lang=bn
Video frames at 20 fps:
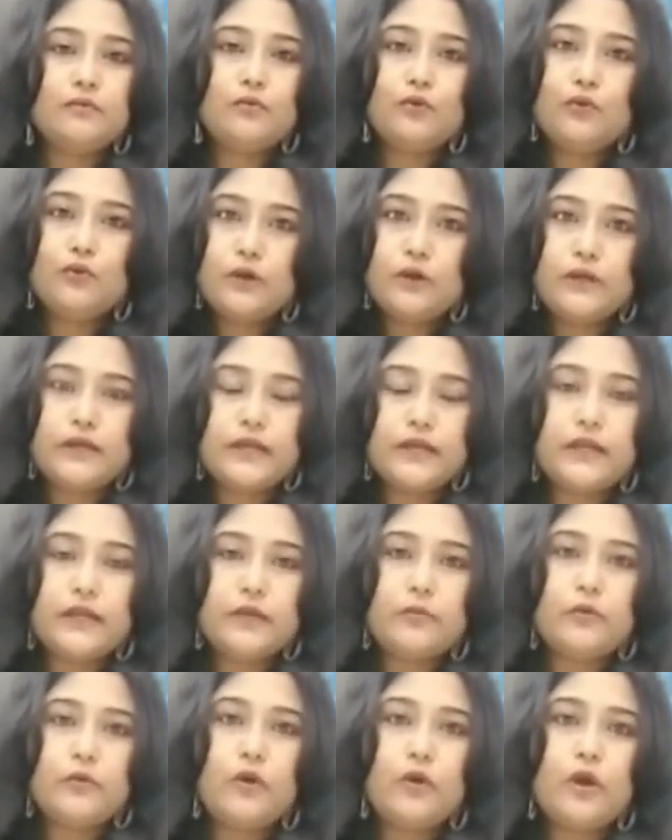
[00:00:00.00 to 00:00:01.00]
ফুলটা
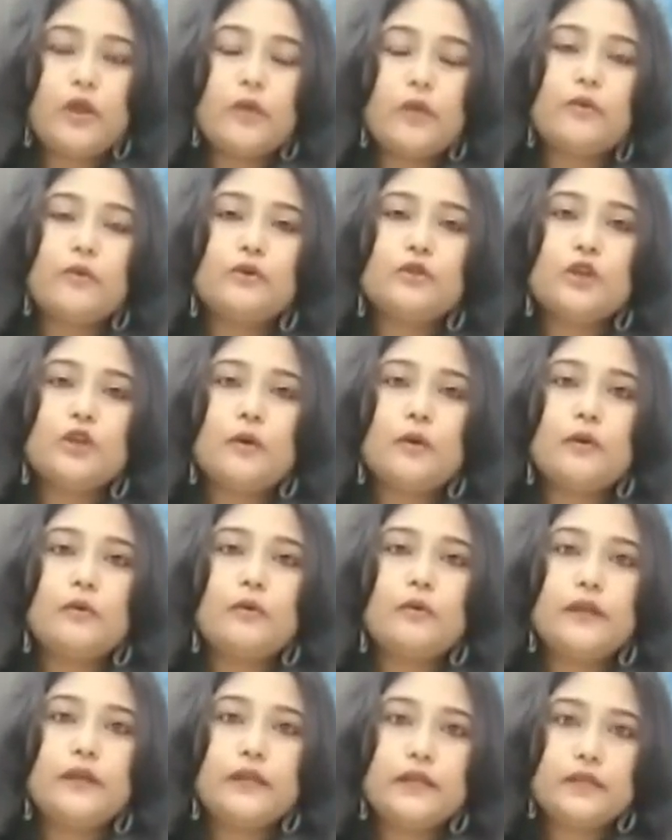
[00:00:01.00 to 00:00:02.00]
নেব এবং জবা
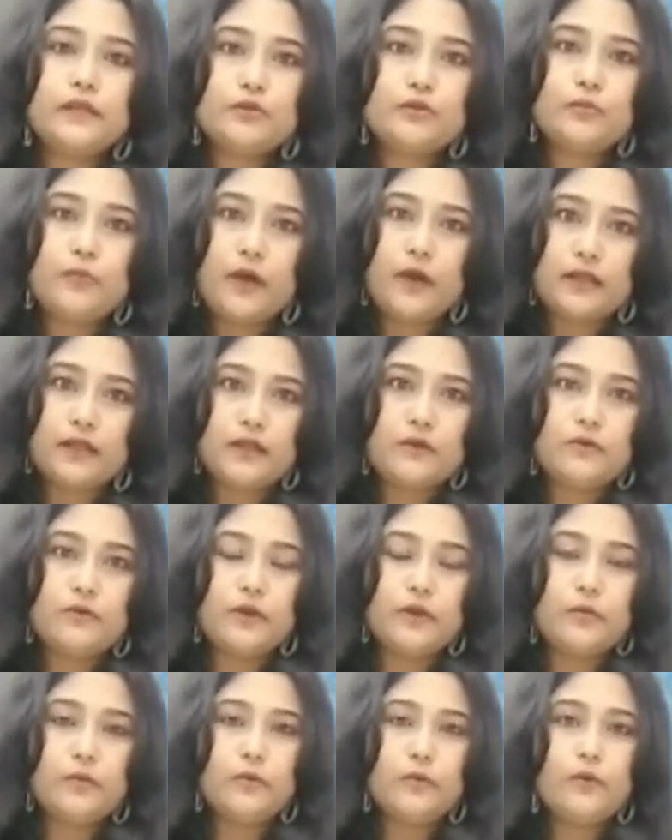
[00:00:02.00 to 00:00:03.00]
ফুলের কিছু পাতাও
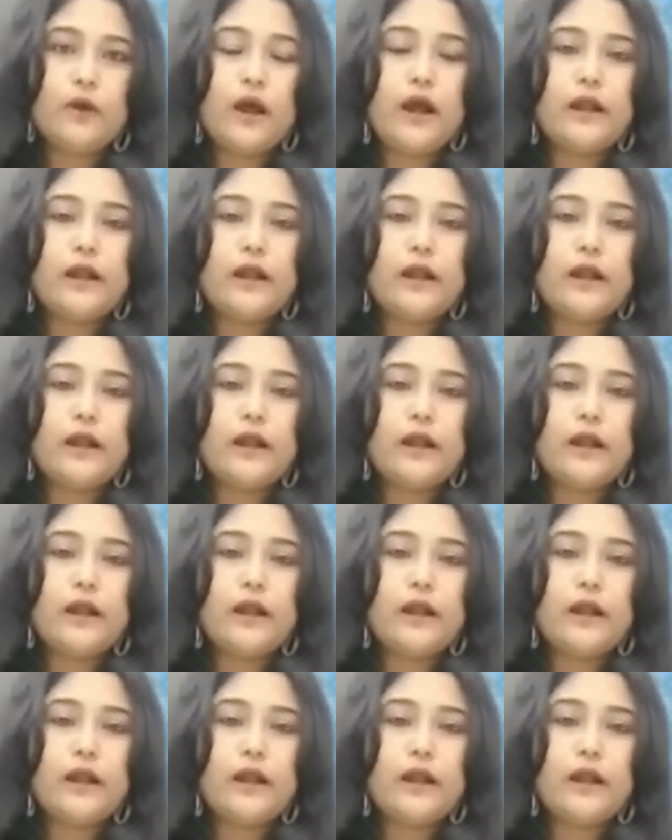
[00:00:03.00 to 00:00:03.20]
নেব